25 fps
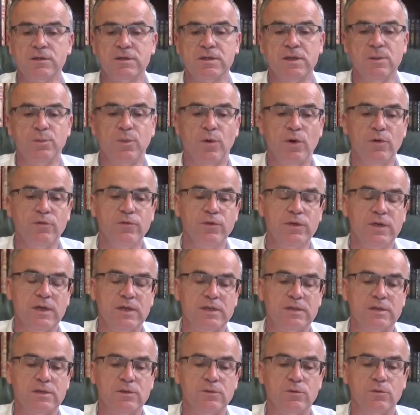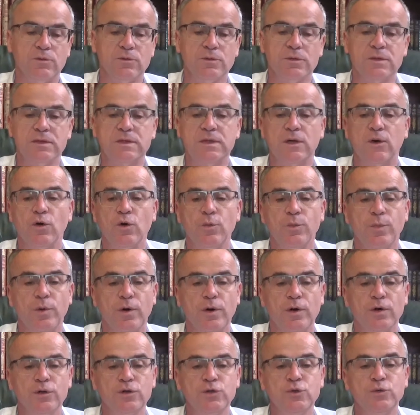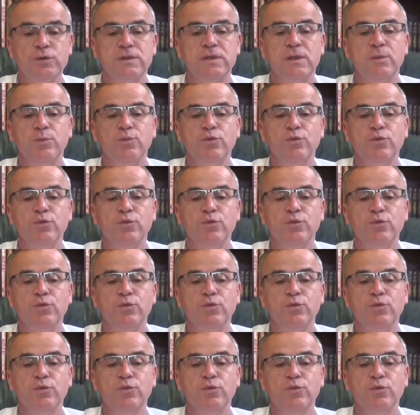ses provocations, ses reproches ou ses